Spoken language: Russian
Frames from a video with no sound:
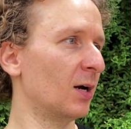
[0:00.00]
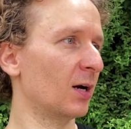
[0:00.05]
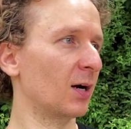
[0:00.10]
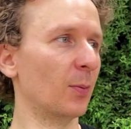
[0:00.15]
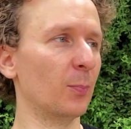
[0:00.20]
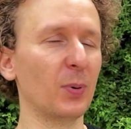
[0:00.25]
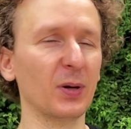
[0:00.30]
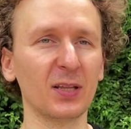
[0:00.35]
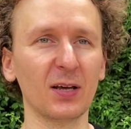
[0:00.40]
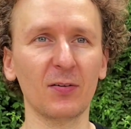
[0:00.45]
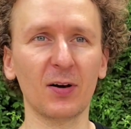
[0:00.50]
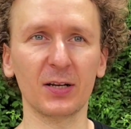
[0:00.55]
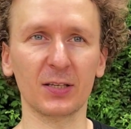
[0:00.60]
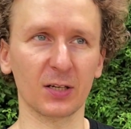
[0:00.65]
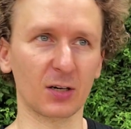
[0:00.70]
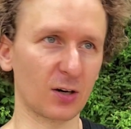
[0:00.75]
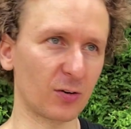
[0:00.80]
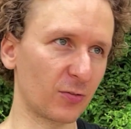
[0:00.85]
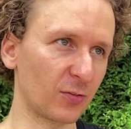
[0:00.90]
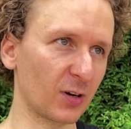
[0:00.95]
компоновать
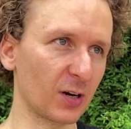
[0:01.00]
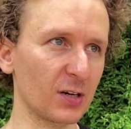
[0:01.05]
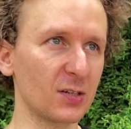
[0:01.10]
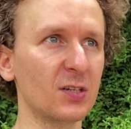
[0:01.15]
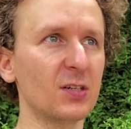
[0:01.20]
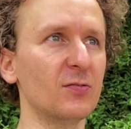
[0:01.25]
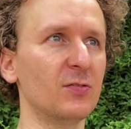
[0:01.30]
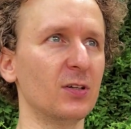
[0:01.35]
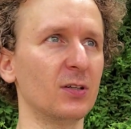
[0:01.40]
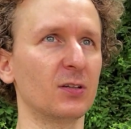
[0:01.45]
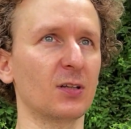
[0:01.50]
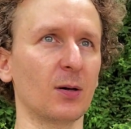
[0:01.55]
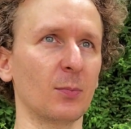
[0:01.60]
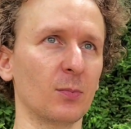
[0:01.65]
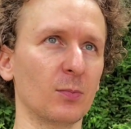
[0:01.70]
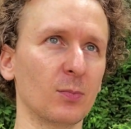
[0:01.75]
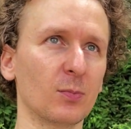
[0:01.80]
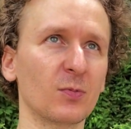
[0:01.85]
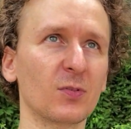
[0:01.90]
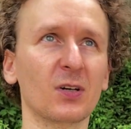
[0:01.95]
их в красивые,
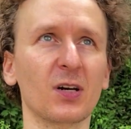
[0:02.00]
там,